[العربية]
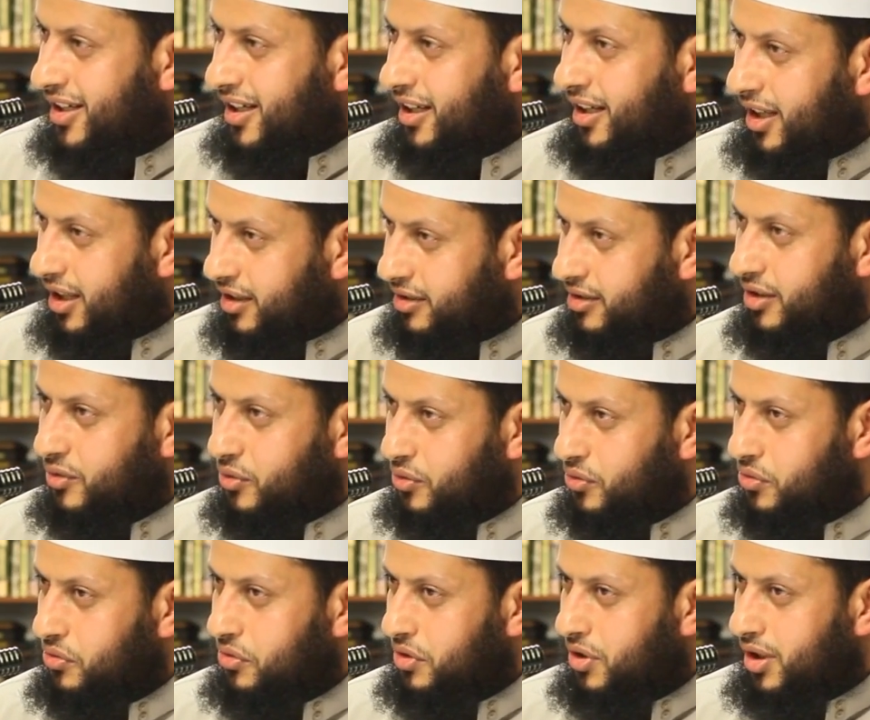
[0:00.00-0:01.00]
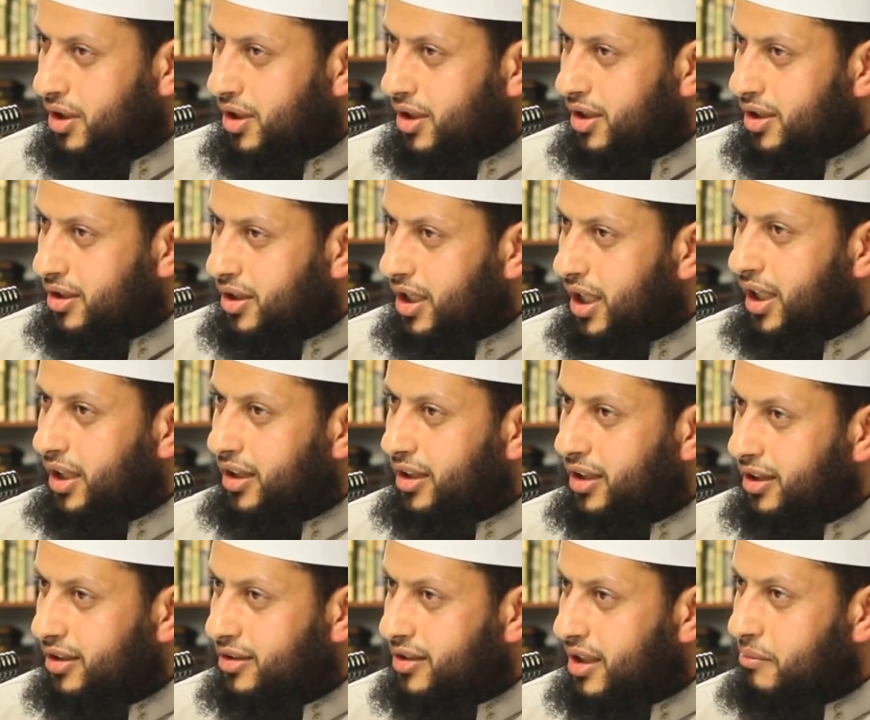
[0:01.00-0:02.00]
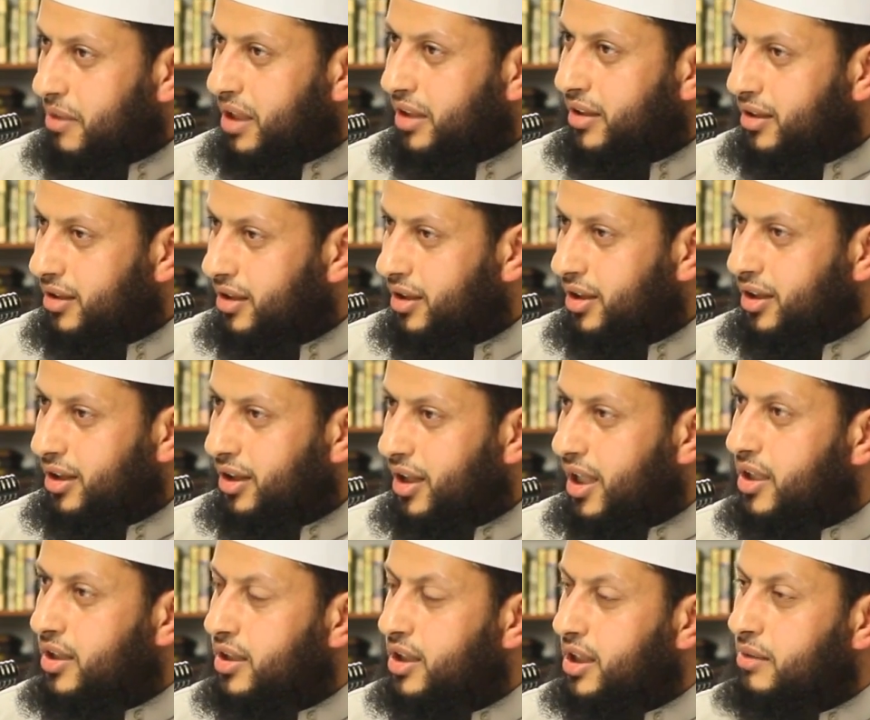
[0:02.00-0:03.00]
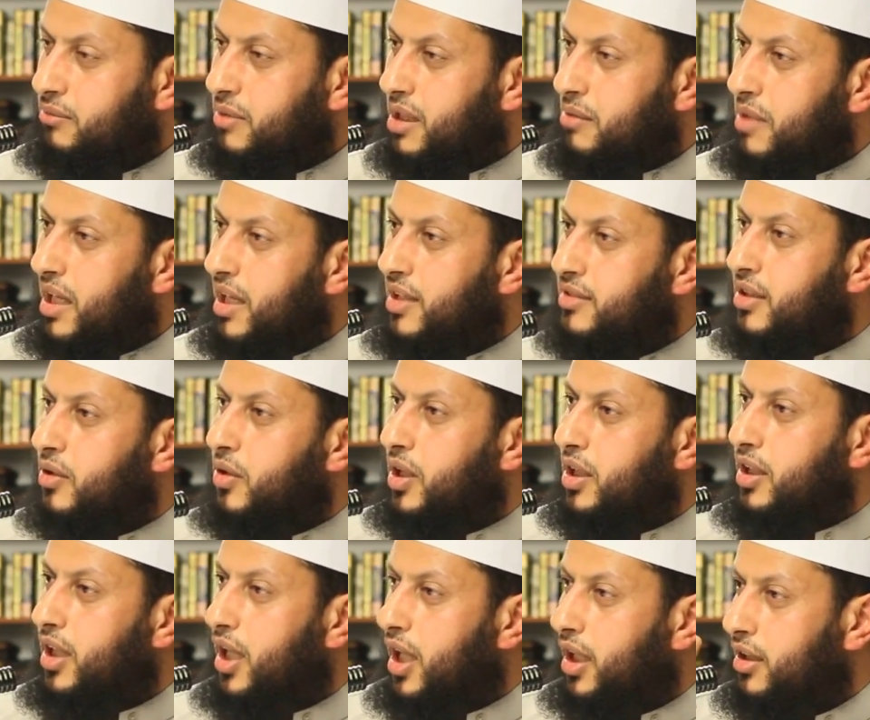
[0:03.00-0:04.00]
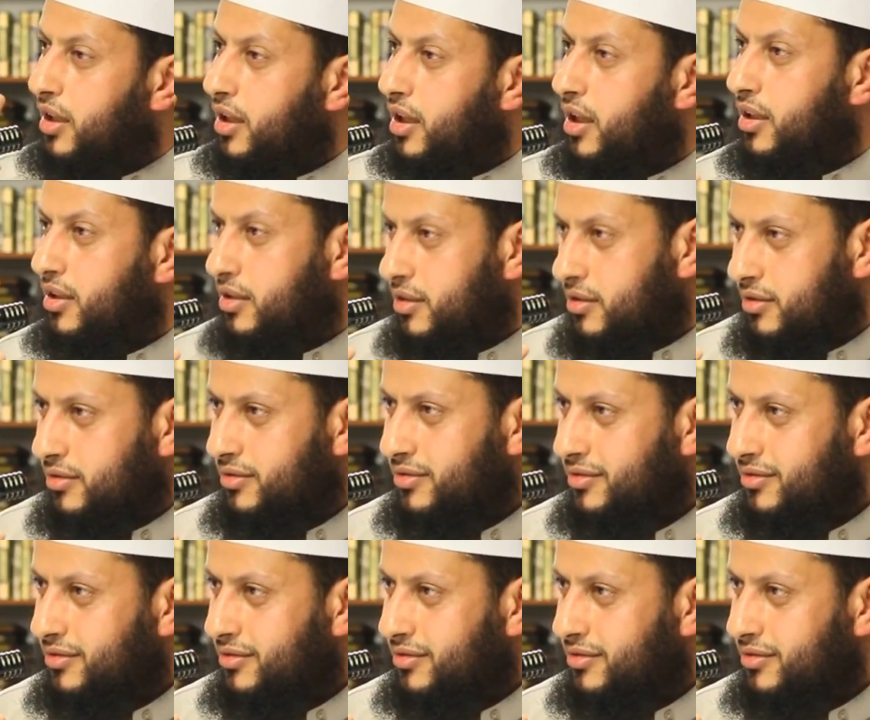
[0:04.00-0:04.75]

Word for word: الحسد يعني تمني النعمة مع زوالها عن الآخر